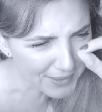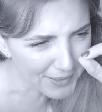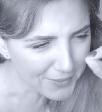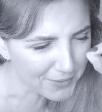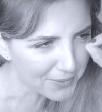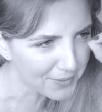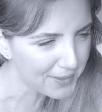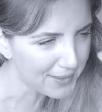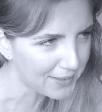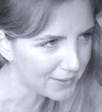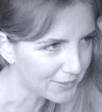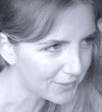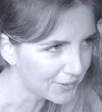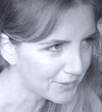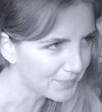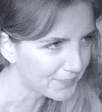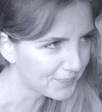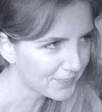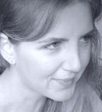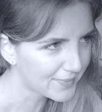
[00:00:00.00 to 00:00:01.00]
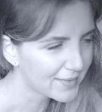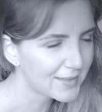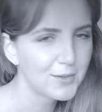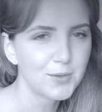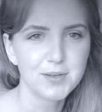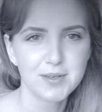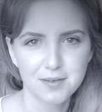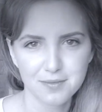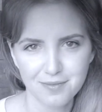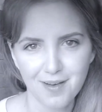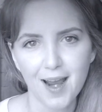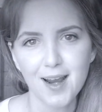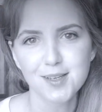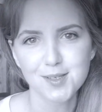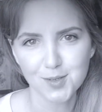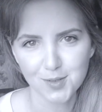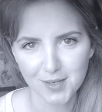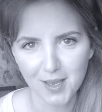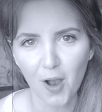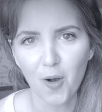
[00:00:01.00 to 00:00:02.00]
ico, ico do
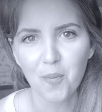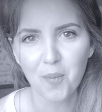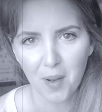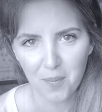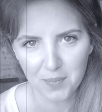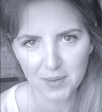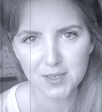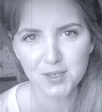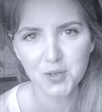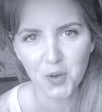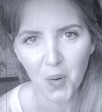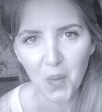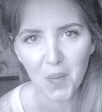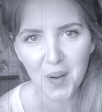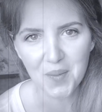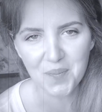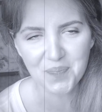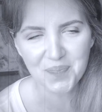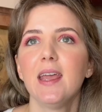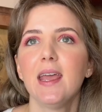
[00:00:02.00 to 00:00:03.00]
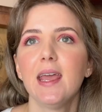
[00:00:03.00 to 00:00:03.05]
universo que é uma pessoa.